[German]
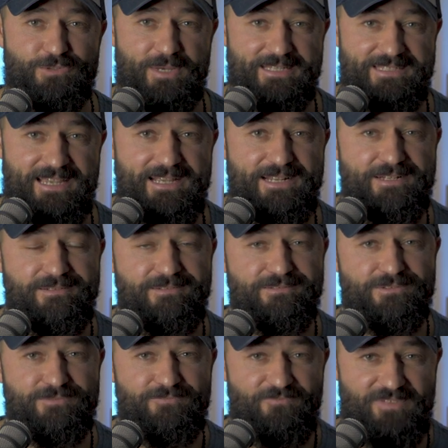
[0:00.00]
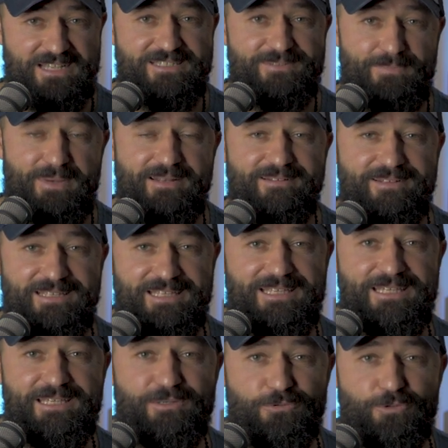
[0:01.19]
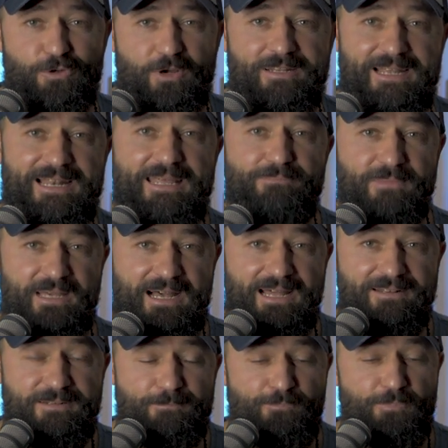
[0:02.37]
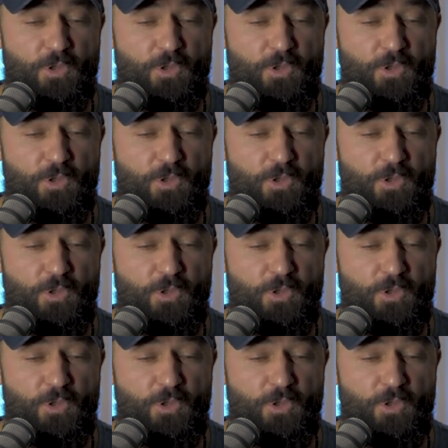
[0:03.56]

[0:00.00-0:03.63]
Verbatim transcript: zu erzählen, was man hier und dort erleben kann